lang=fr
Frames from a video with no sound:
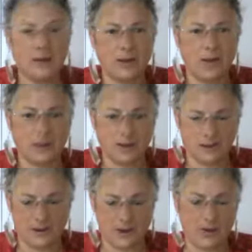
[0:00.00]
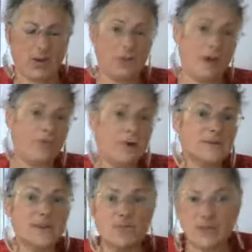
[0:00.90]
Euh, alors parfois
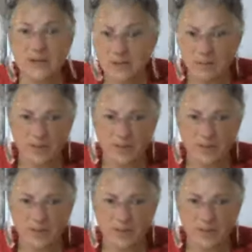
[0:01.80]
ça peut être les mêmes